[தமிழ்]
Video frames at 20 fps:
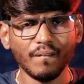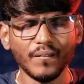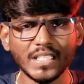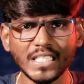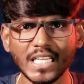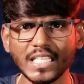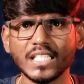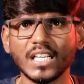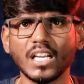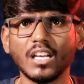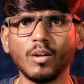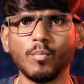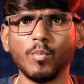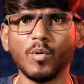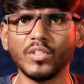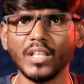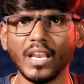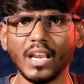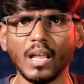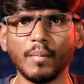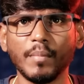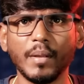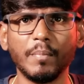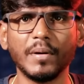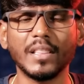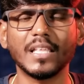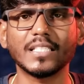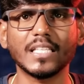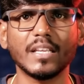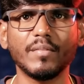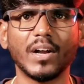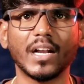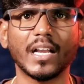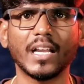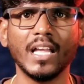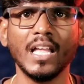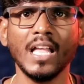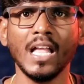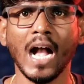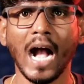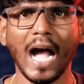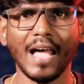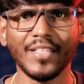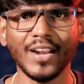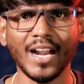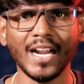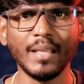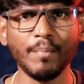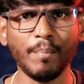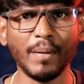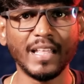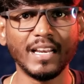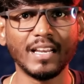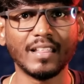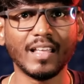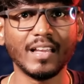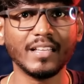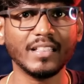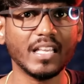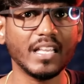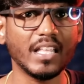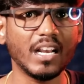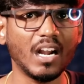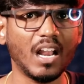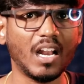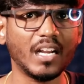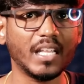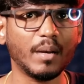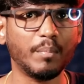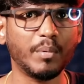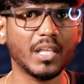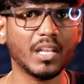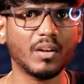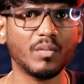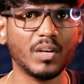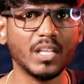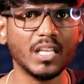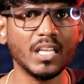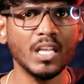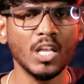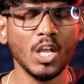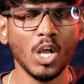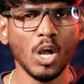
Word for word: விசேஷங்களுக்கு போகிறது எல்லாமே இப்படி தான் செய்வாங்க அதன் அடிப்படையில் தான் இந்த இருளாண்டி அப்படிங்கிற ஒரு